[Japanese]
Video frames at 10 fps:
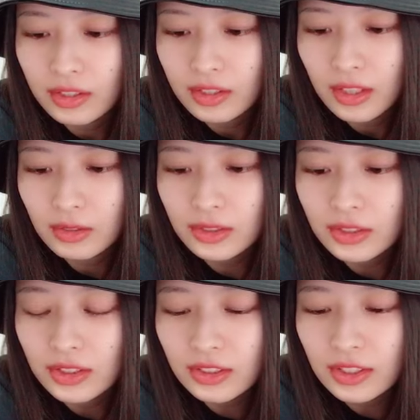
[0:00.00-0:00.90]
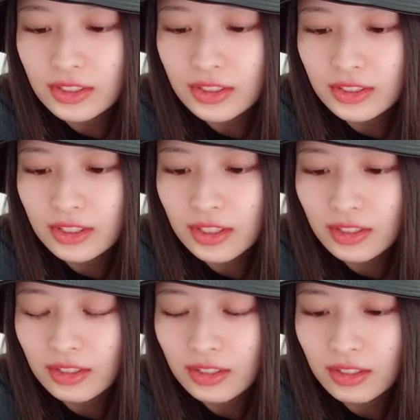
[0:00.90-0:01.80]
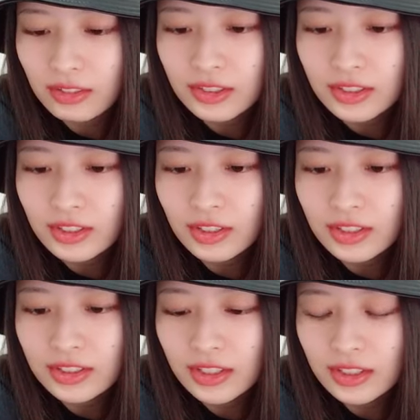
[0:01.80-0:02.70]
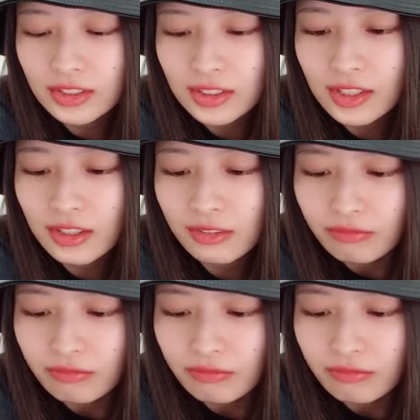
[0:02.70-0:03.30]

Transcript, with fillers: いや映ってるはずじゃない、いや映ってるはずじゃなくて